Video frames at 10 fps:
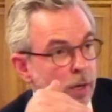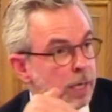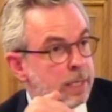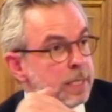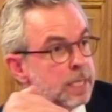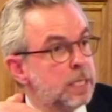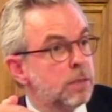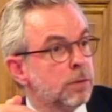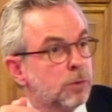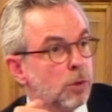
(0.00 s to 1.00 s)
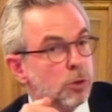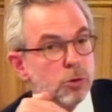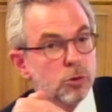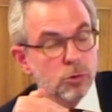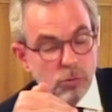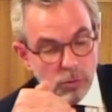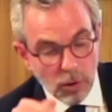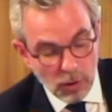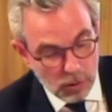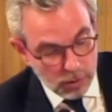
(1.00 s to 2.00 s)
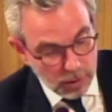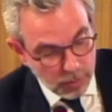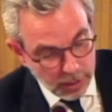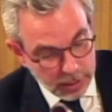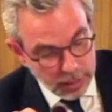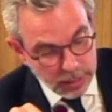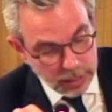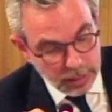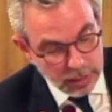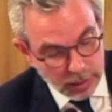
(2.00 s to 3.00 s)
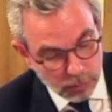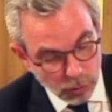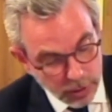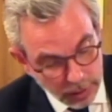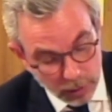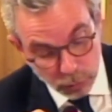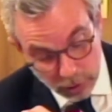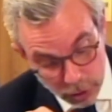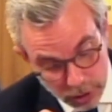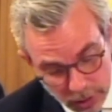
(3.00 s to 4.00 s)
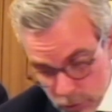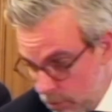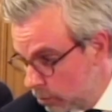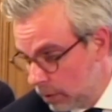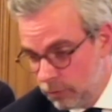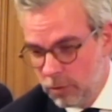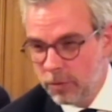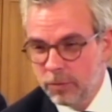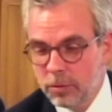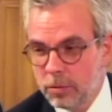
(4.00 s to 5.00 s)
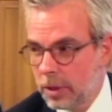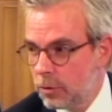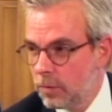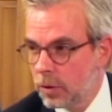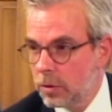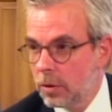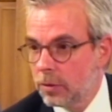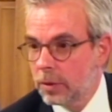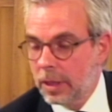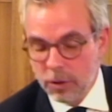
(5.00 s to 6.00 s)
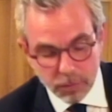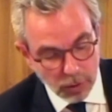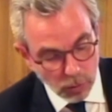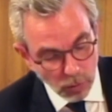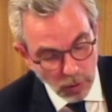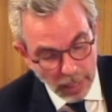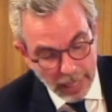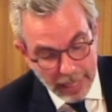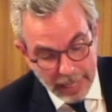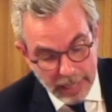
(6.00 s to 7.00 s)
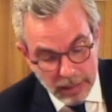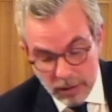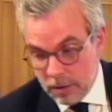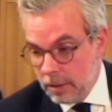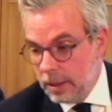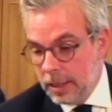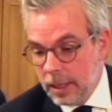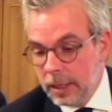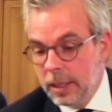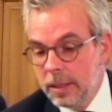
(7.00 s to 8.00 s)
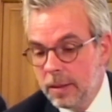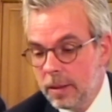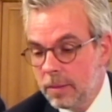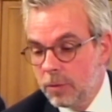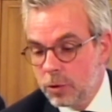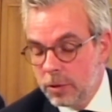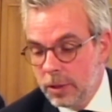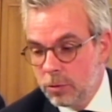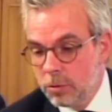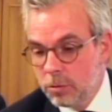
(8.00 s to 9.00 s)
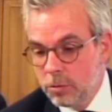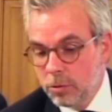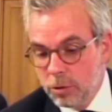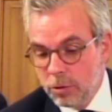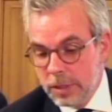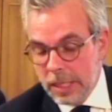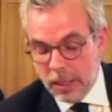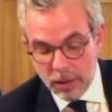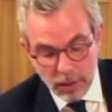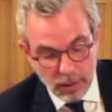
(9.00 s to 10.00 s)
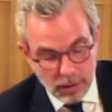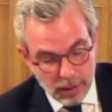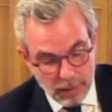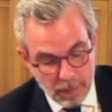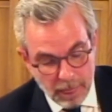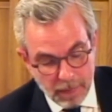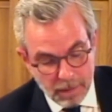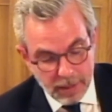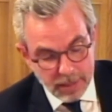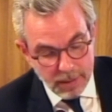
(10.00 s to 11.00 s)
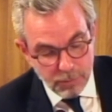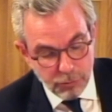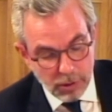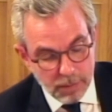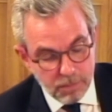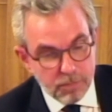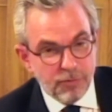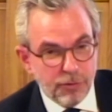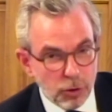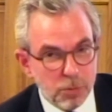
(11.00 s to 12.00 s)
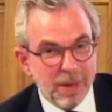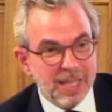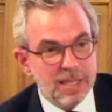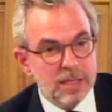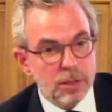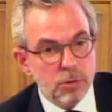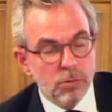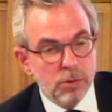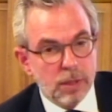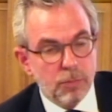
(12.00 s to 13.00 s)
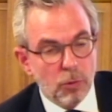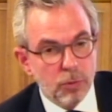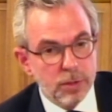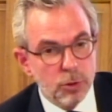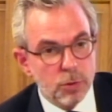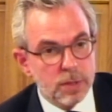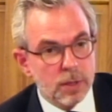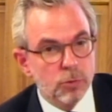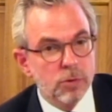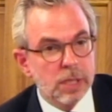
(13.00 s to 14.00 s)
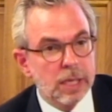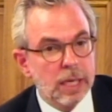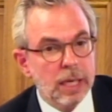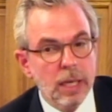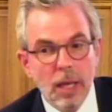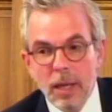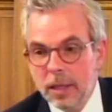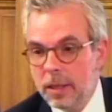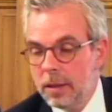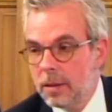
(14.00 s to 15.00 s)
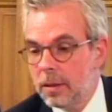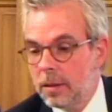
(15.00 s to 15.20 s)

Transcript: est inexistante. Or, ce sont des biens qui nécessitent d'être amortis, qui coûtent très cher. Je, crois que vous, leur, la de l'ordre de 40 000 euros. Et rien n'est mentionné de, ce côté-là. idem pour la forte pérennisation qui est proposée au 72 Riquet, qui,